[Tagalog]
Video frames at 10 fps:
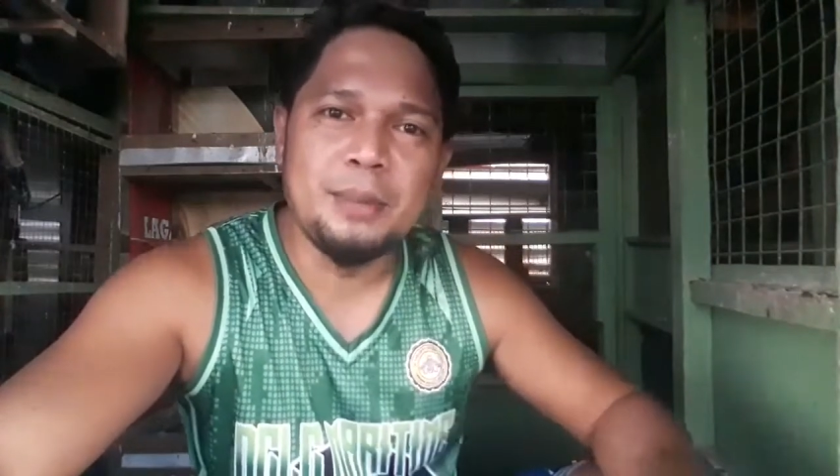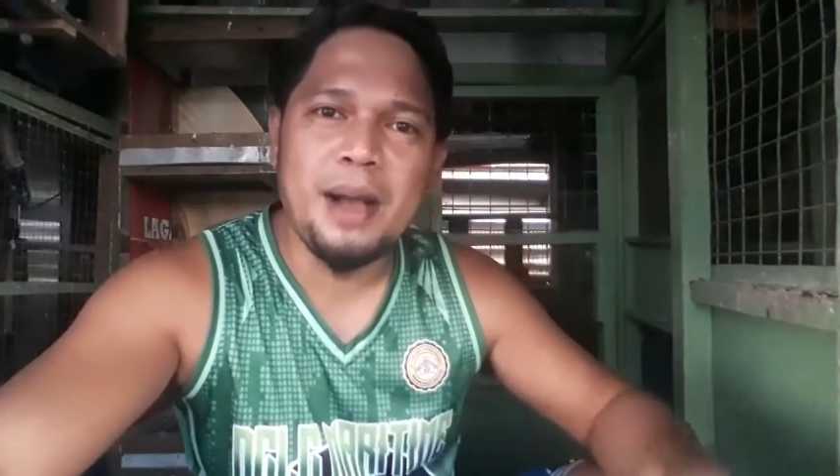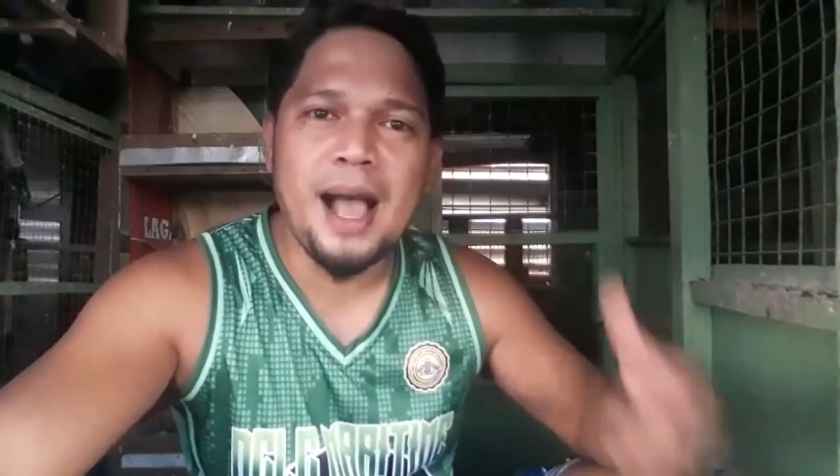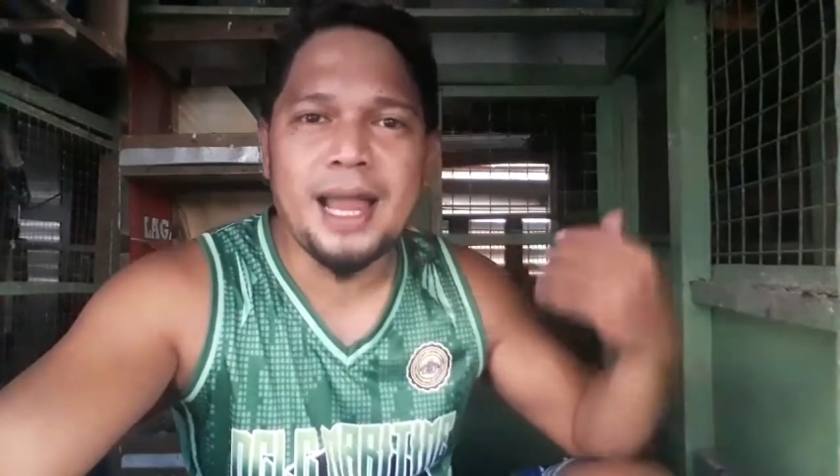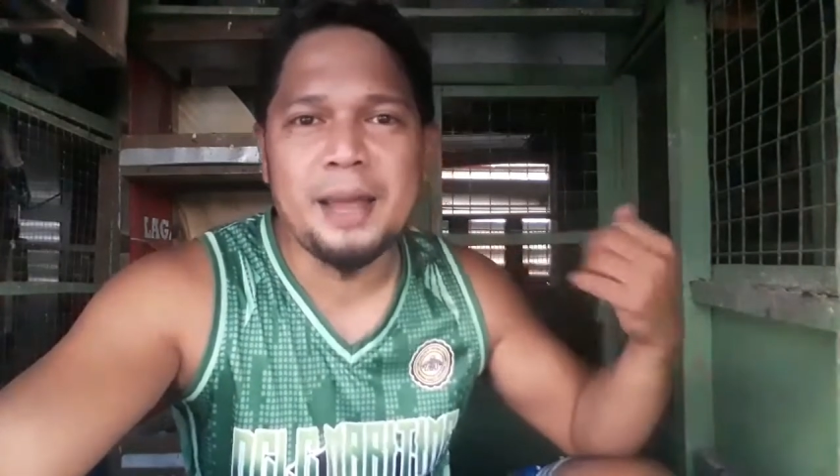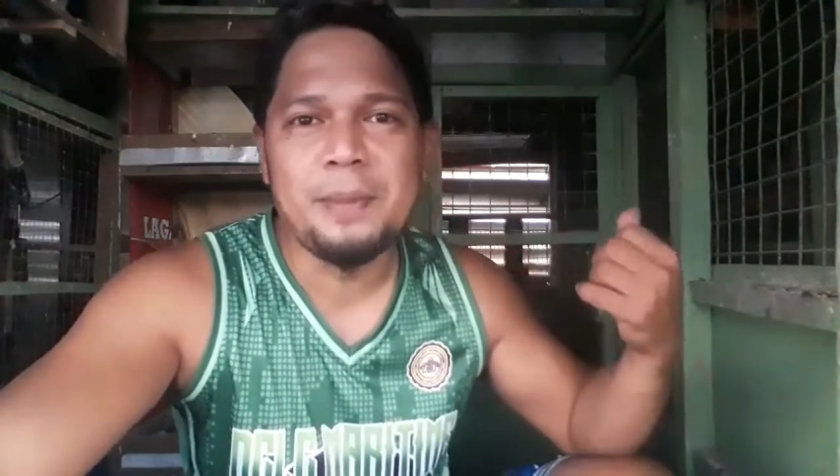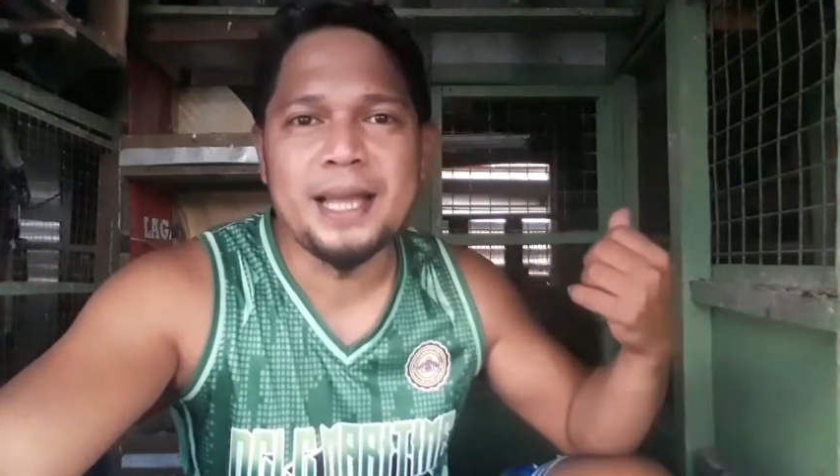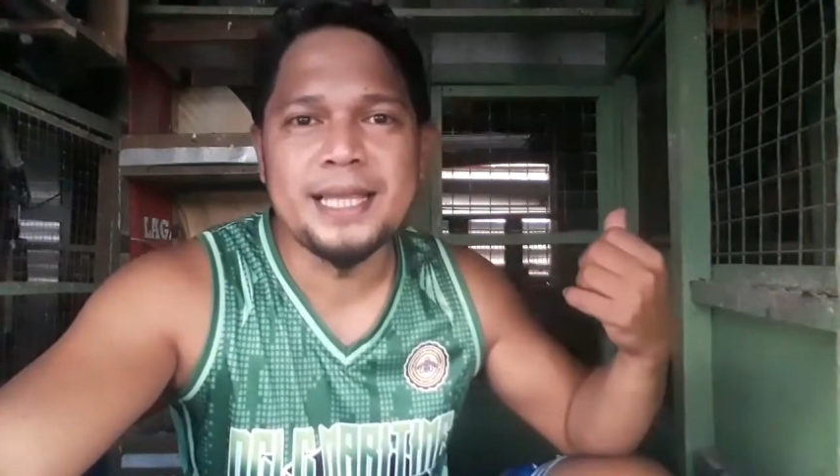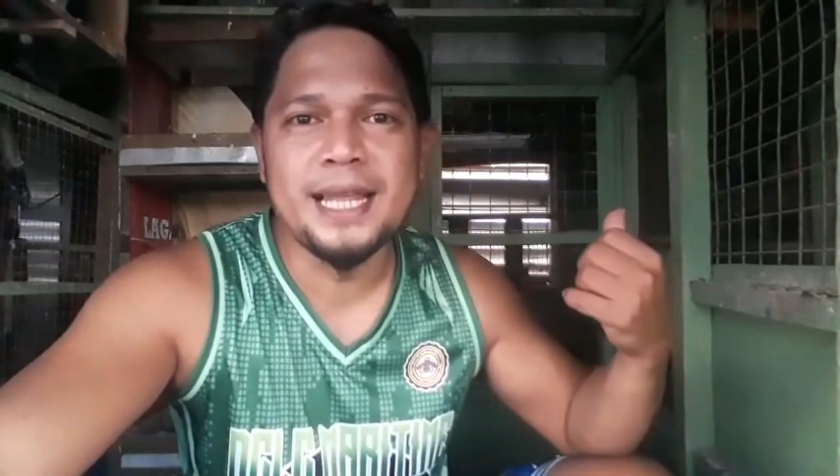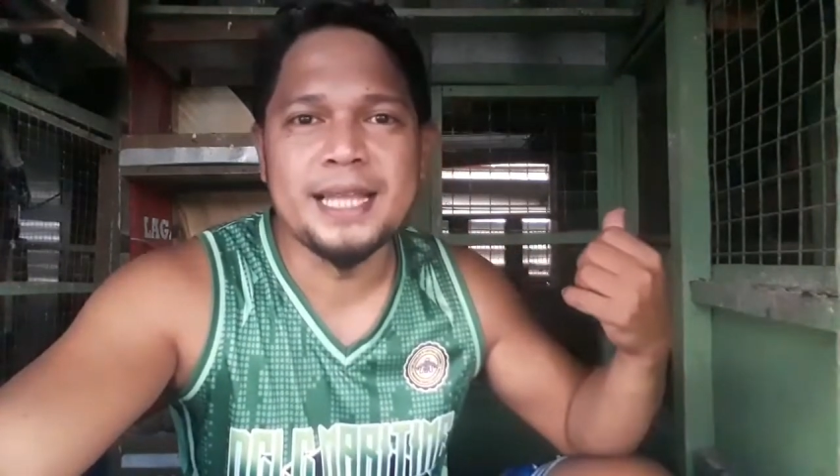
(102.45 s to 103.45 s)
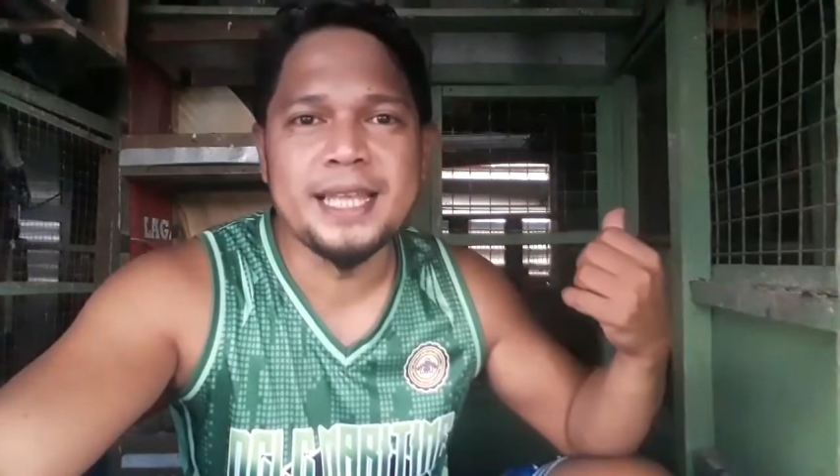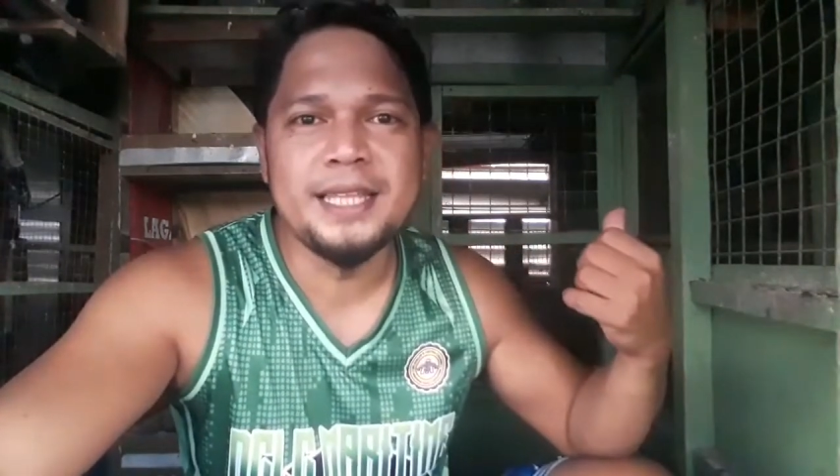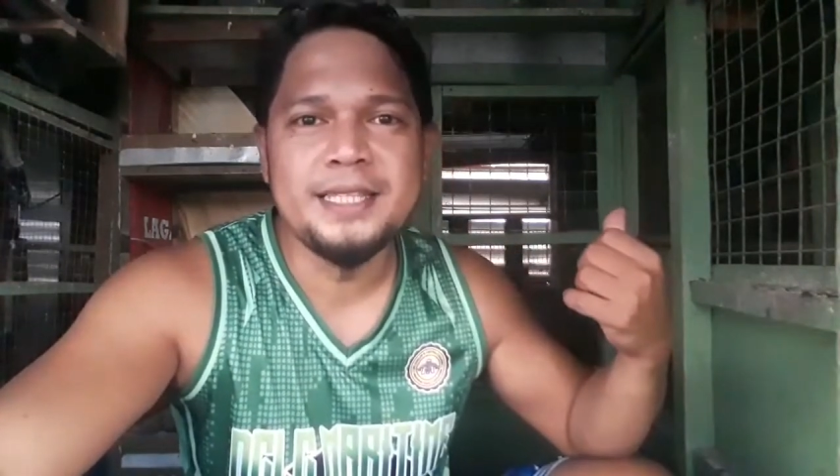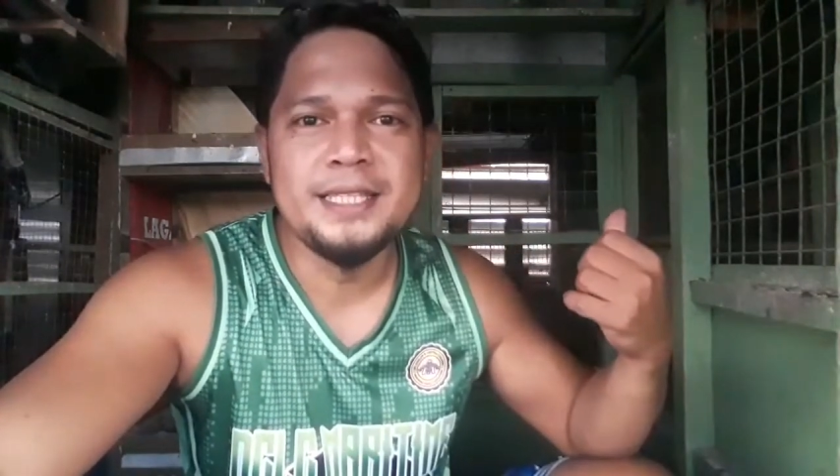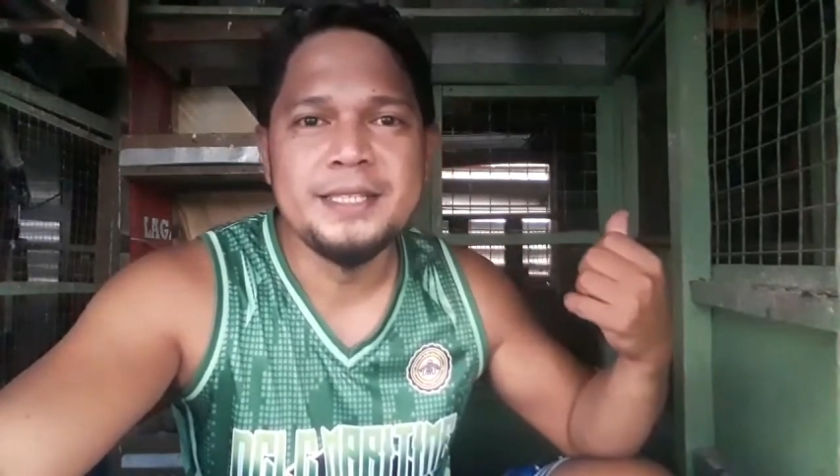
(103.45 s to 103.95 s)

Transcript: ang mga kalapati natin